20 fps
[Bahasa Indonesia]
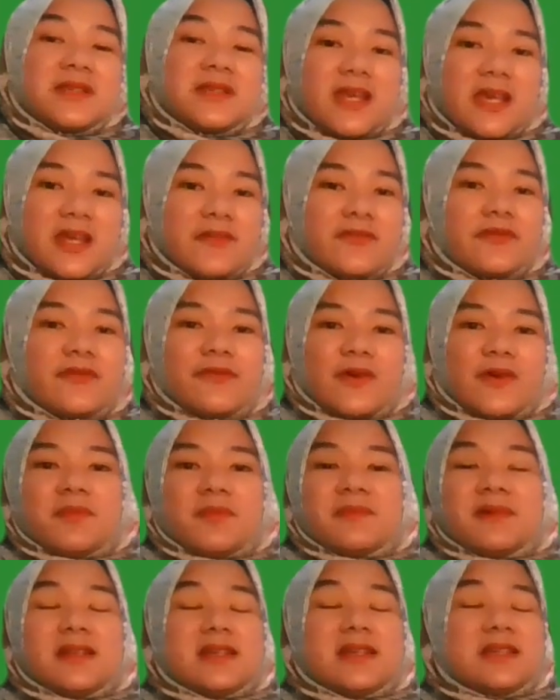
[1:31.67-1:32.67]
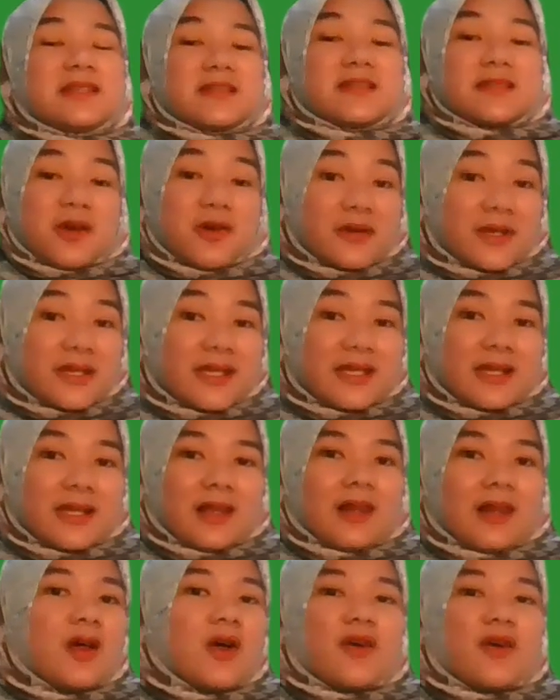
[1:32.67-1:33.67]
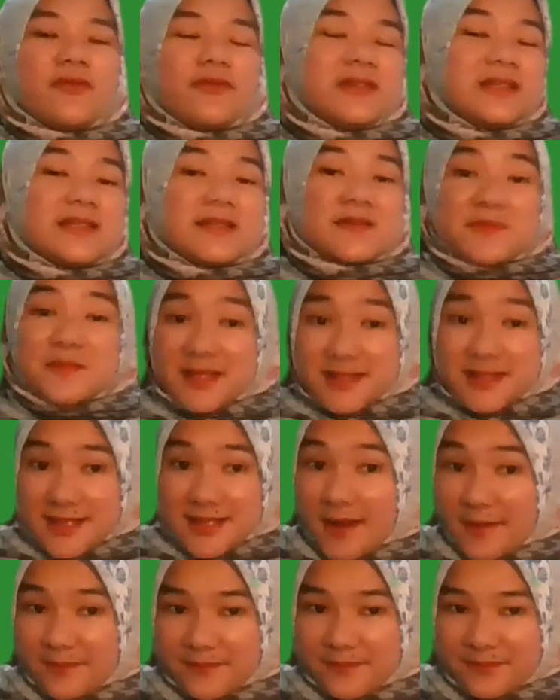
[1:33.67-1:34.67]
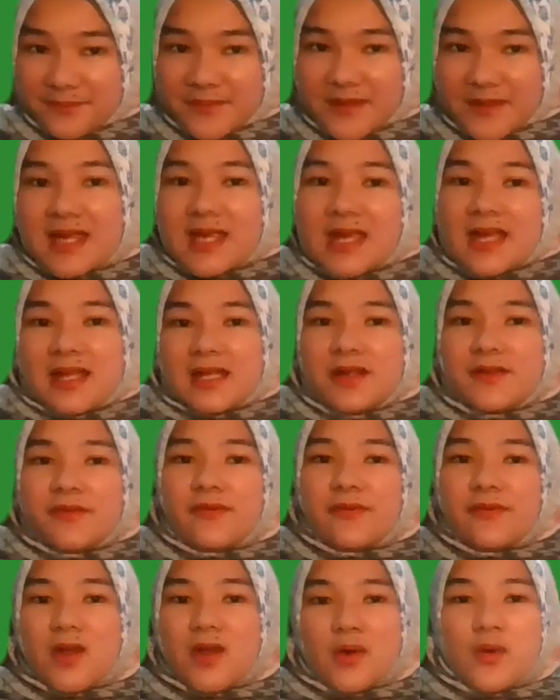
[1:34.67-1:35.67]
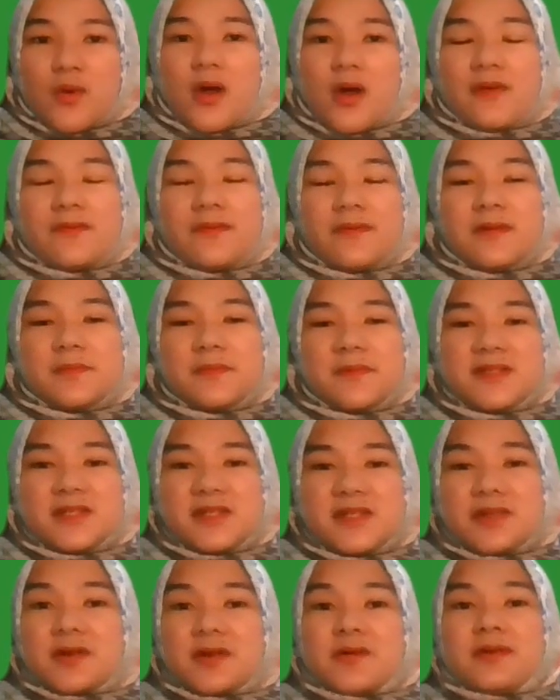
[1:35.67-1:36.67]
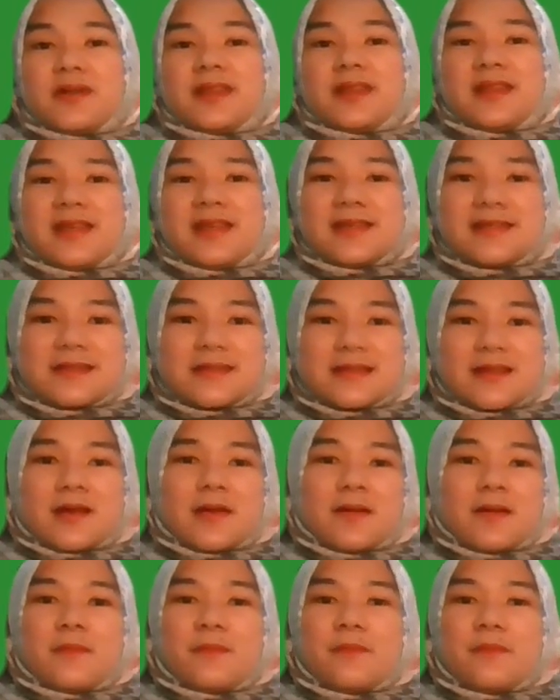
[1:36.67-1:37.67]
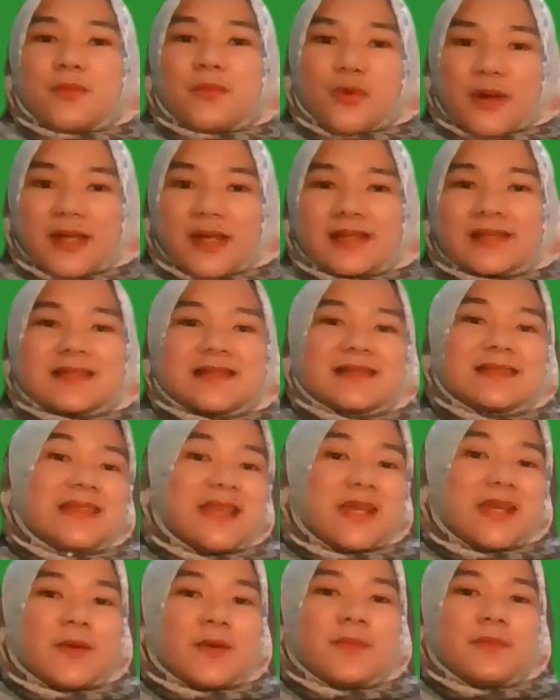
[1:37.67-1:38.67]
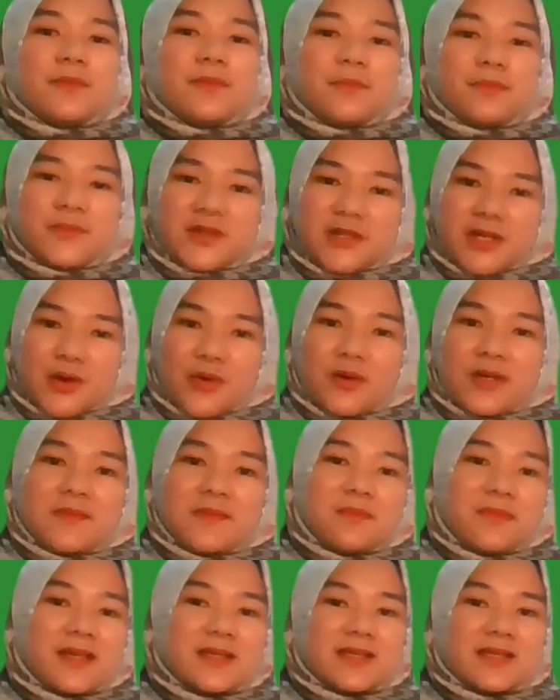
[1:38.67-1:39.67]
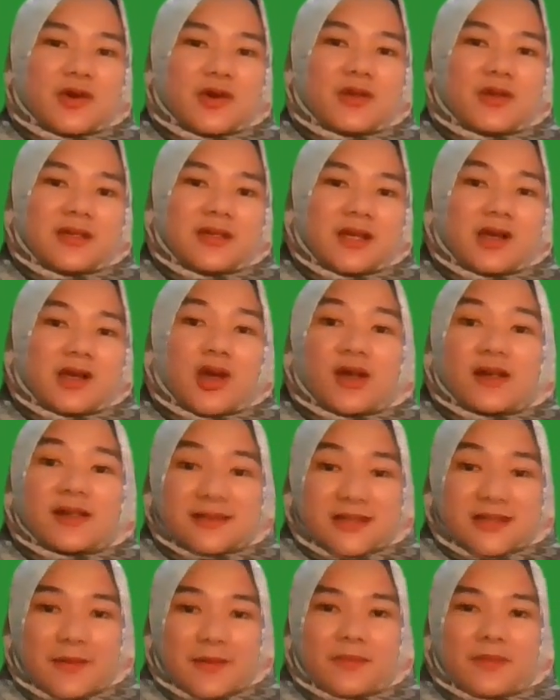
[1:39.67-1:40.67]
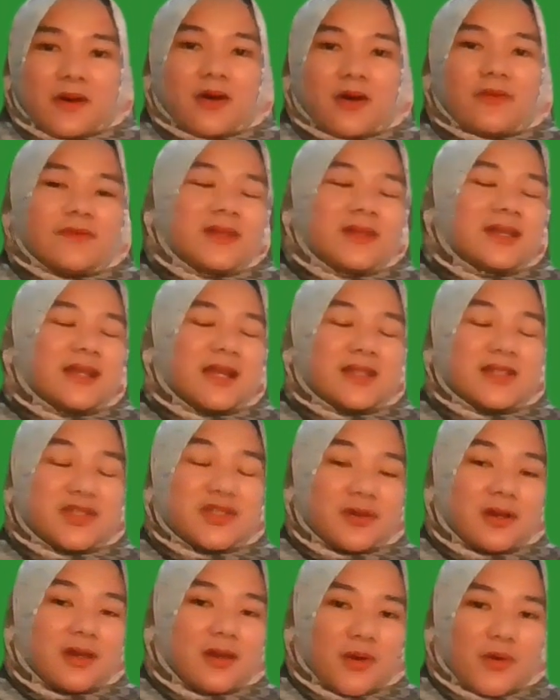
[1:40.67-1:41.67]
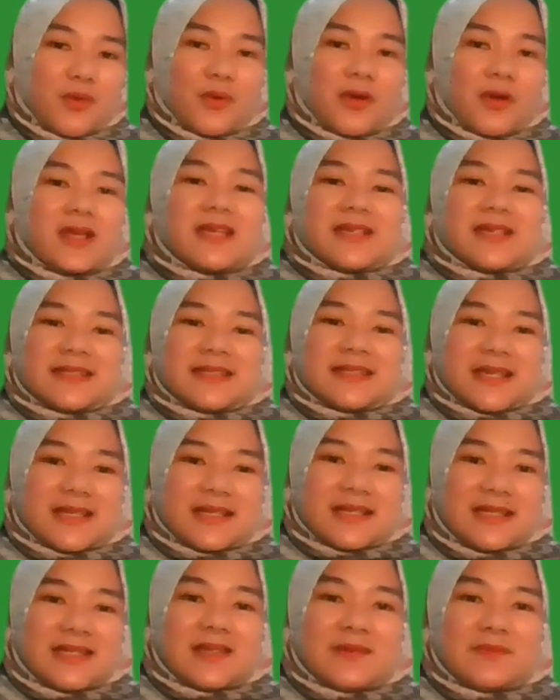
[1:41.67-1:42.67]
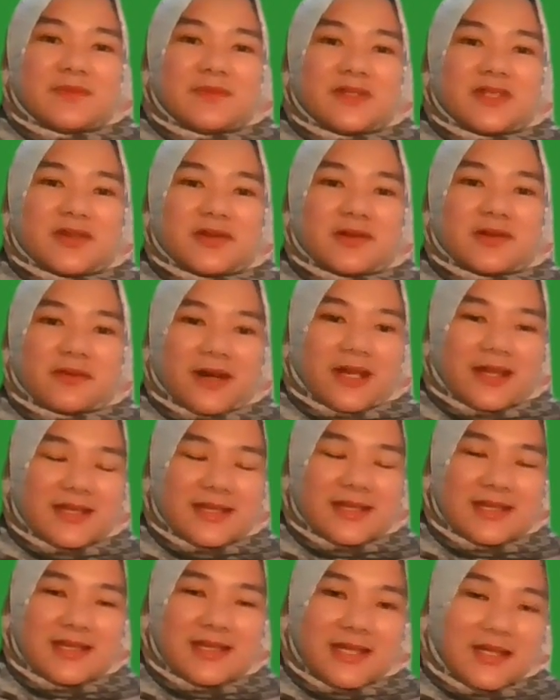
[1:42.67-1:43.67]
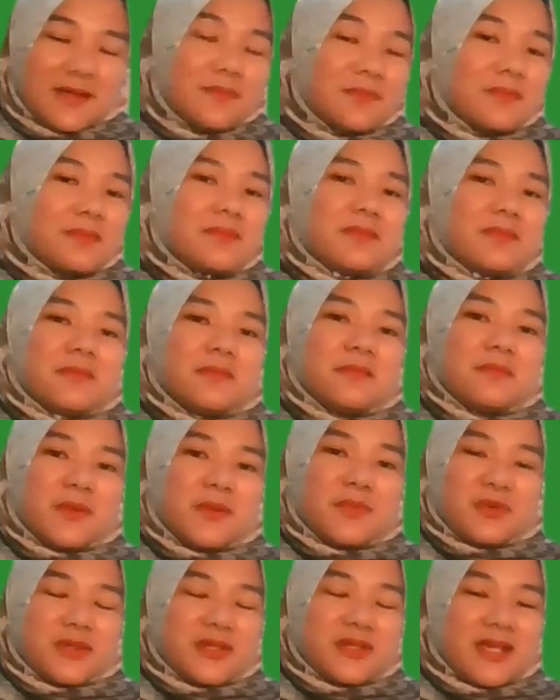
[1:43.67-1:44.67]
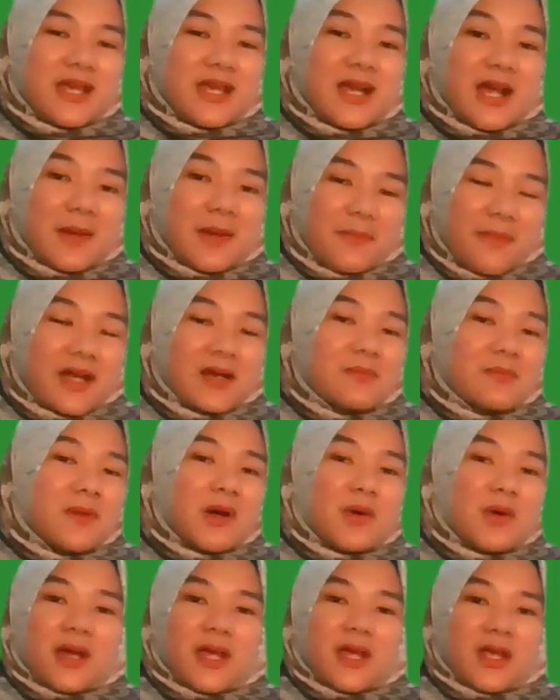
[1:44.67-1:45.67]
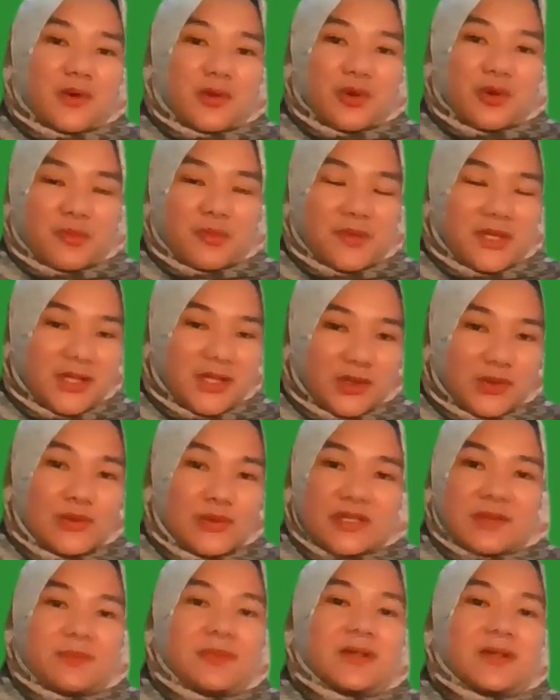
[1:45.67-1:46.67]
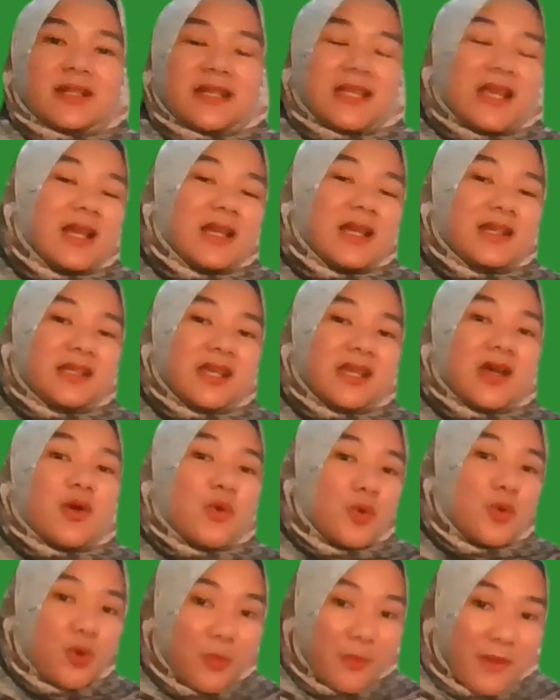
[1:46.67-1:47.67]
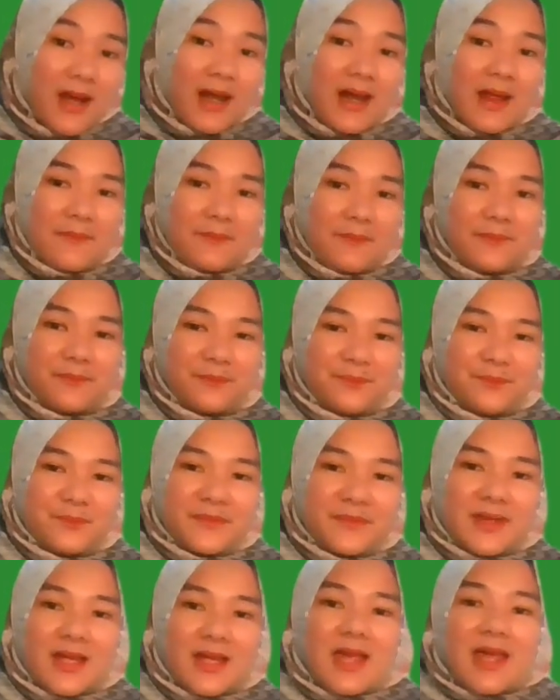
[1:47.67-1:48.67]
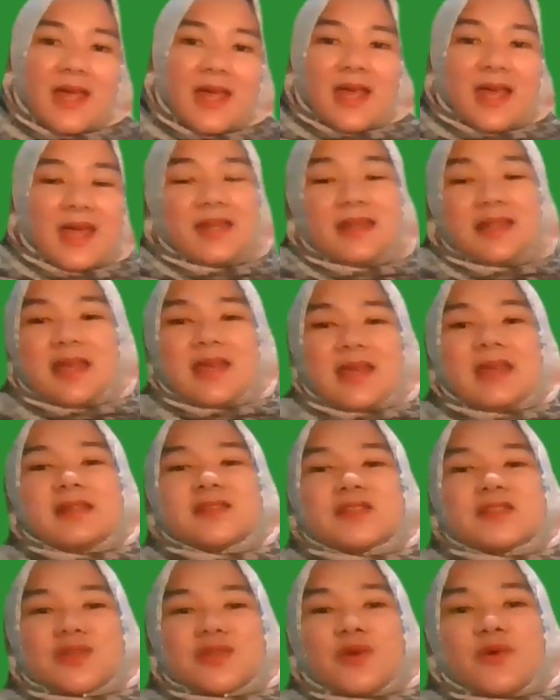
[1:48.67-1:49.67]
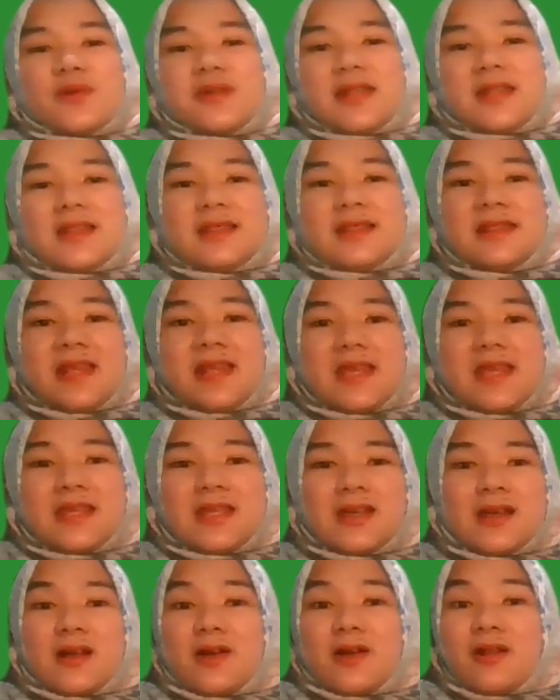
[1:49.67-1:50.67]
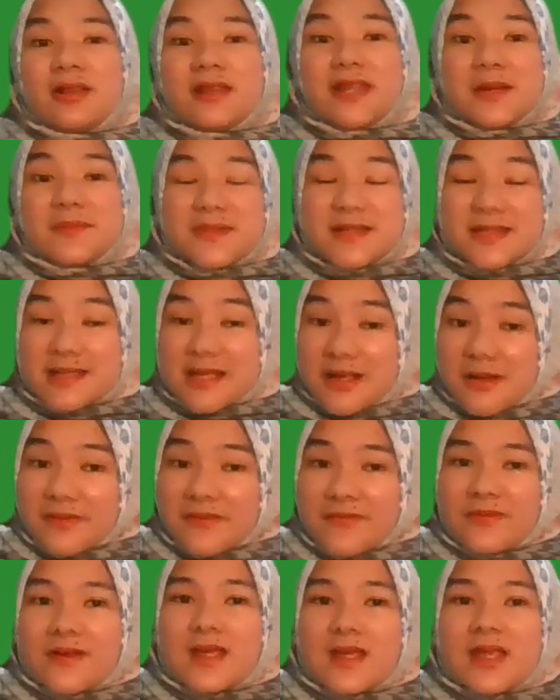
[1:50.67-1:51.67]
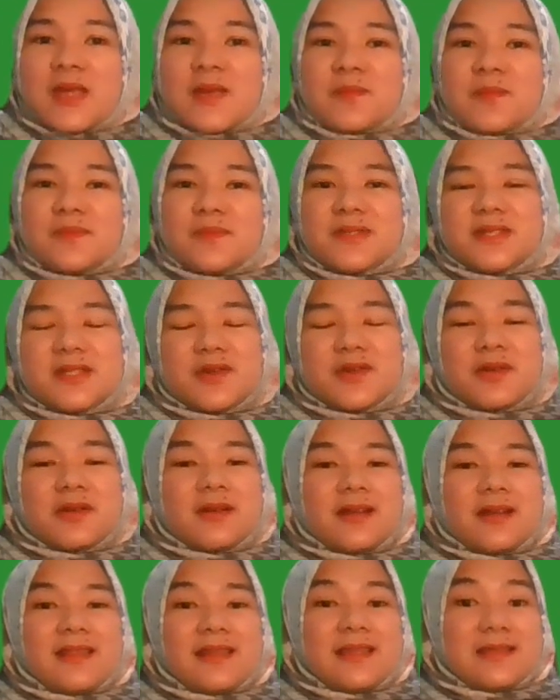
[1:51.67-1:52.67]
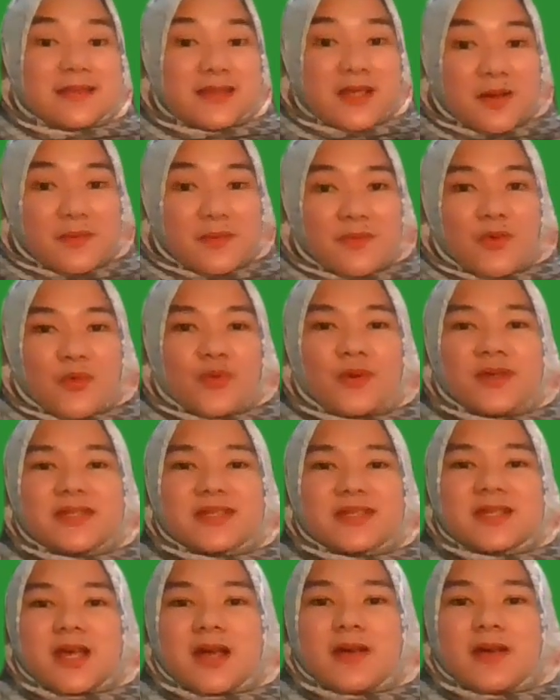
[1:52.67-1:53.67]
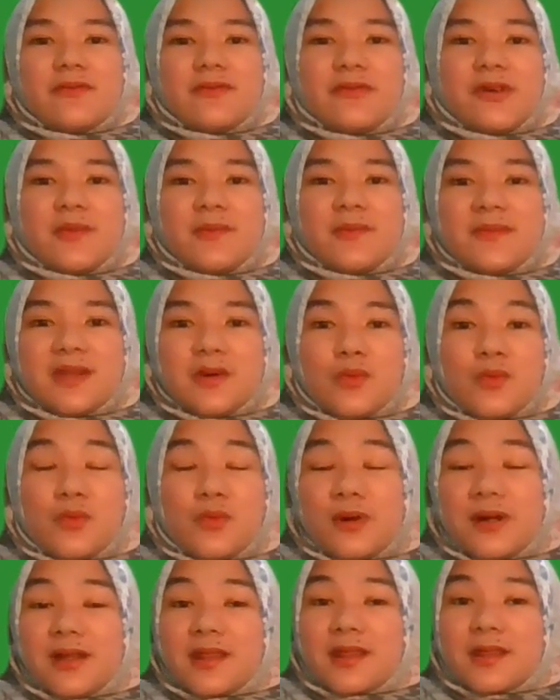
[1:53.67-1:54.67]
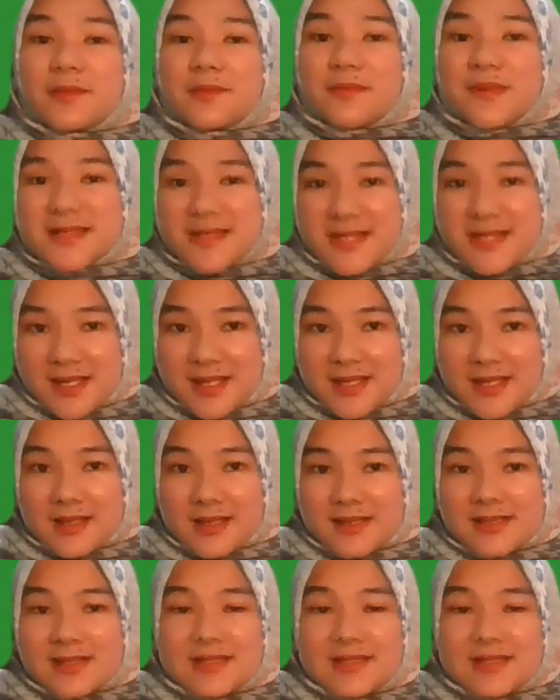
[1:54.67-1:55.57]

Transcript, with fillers: begin from the historical of this mashab. The flow of the physiocratists builds their theory based on the concept of the natural law. Jadi physiocrats ini mempunyai anggapan bahwa ekonomi itu seperti halnya hukum alam. And then so that they call themselves physiocratism which come from the world physics.